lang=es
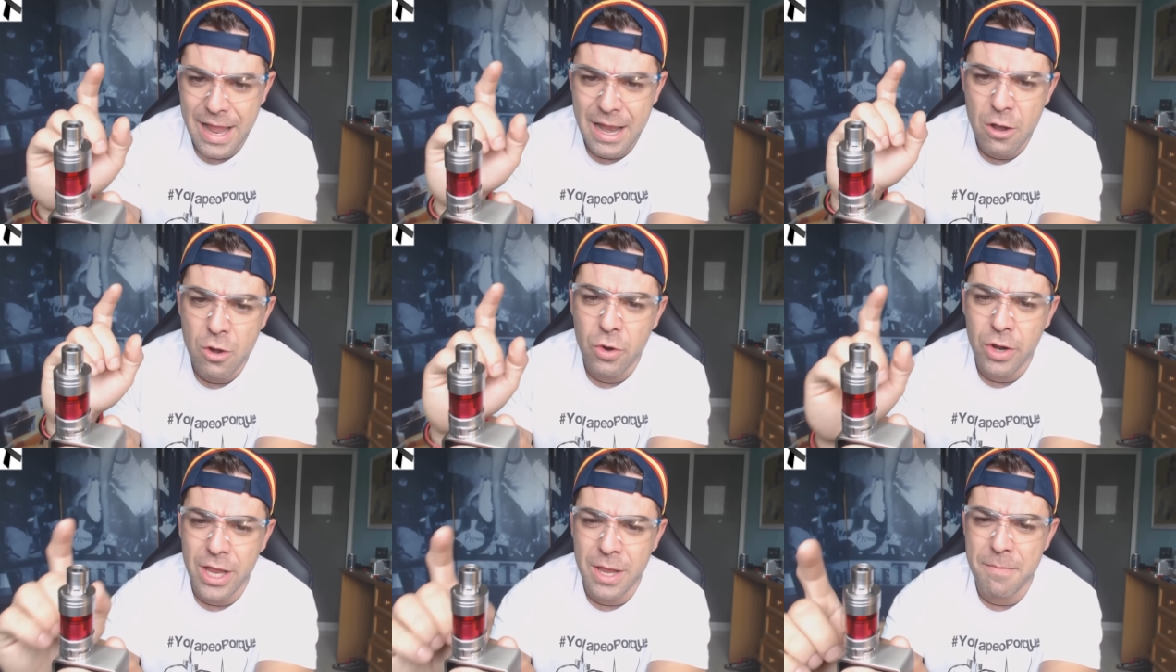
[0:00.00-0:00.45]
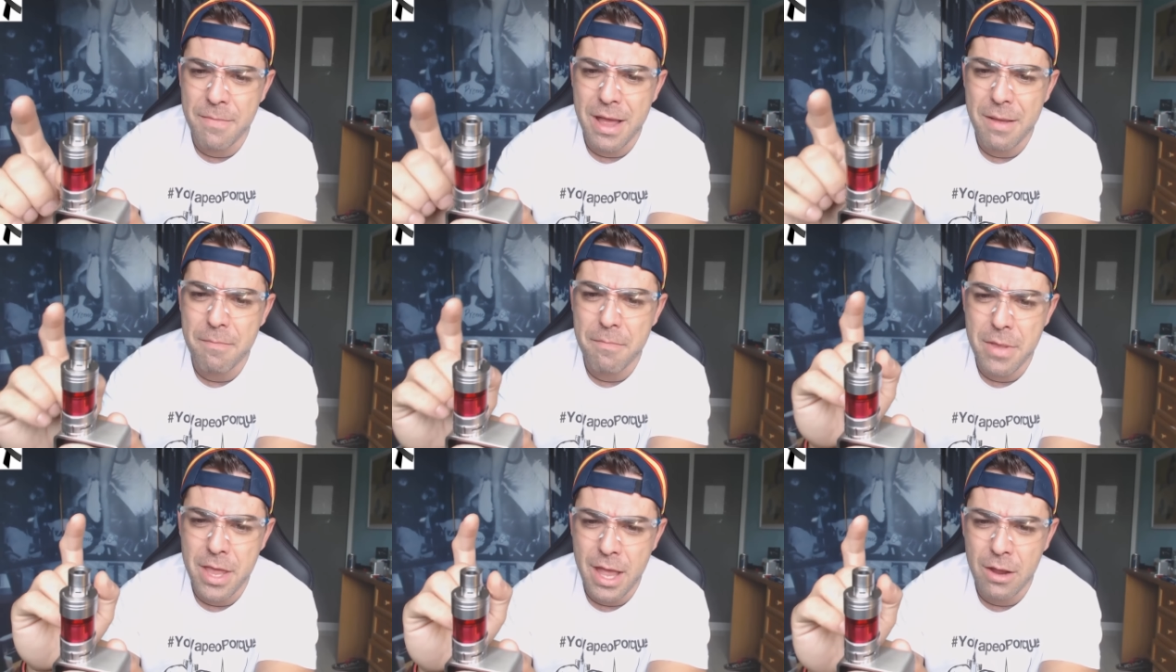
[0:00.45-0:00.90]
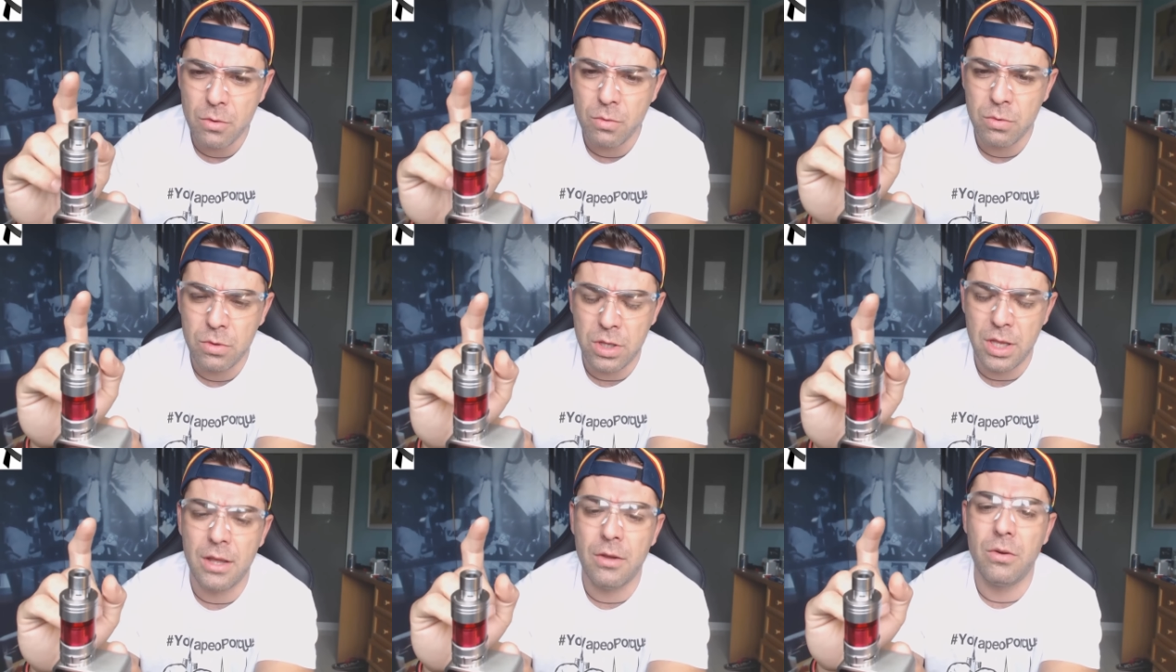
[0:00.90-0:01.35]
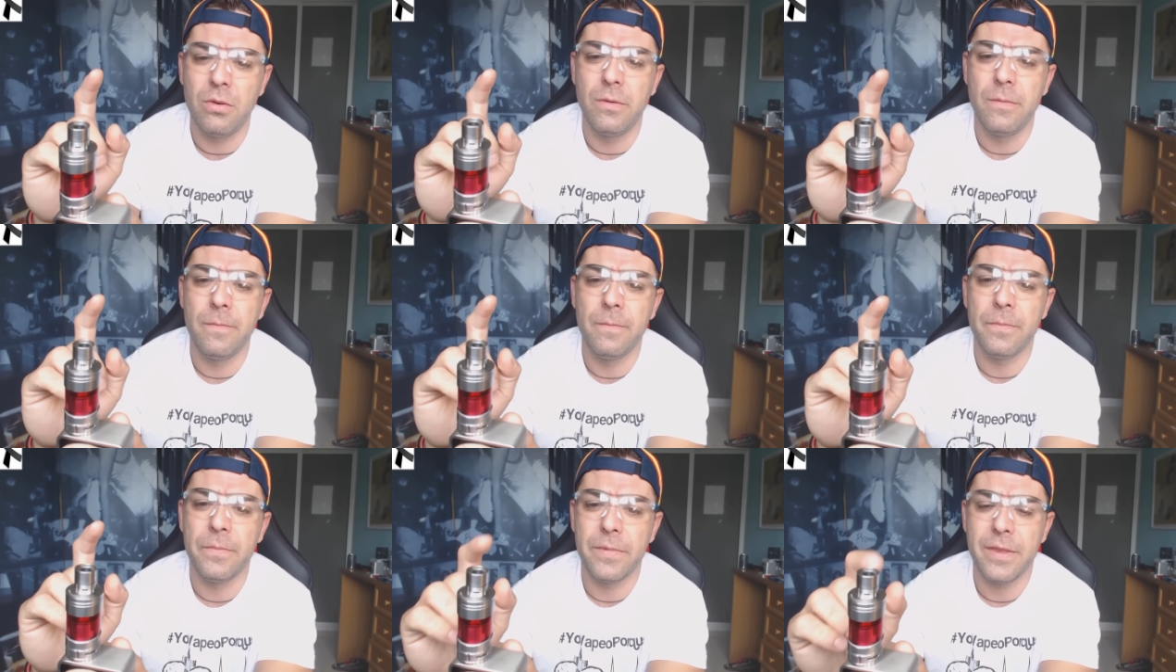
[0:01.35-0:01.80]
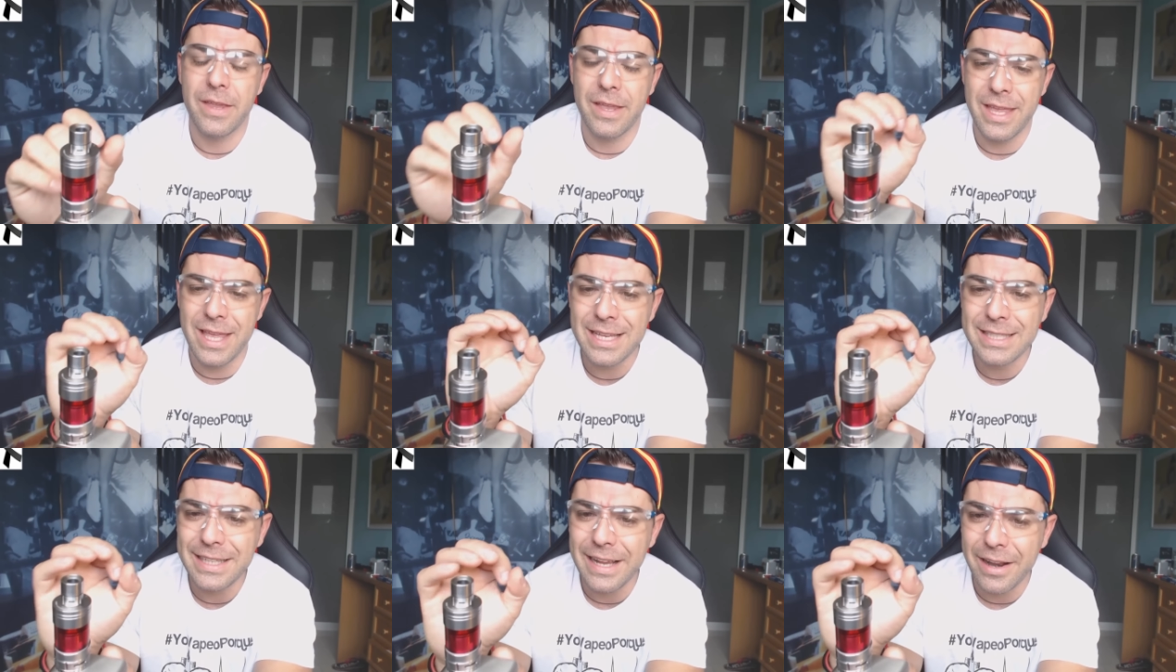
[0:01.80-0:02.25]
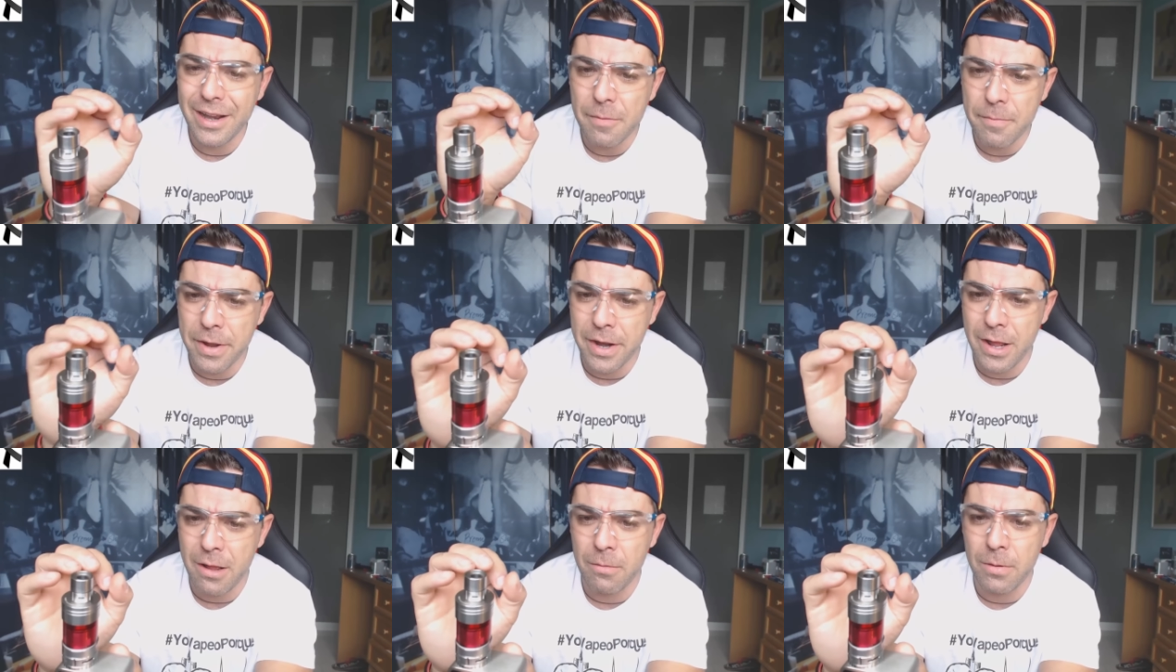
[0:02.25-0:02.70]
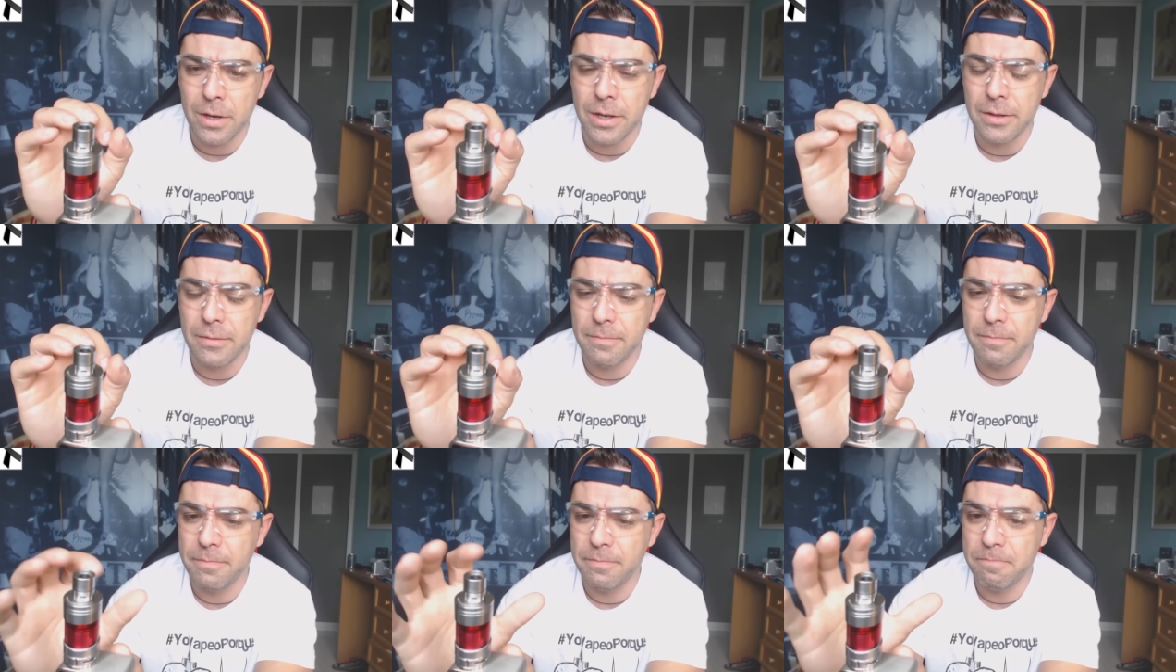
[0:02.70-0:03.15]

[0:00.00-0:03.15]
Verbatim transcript: es lo que más me ha gustado. Esa reparable.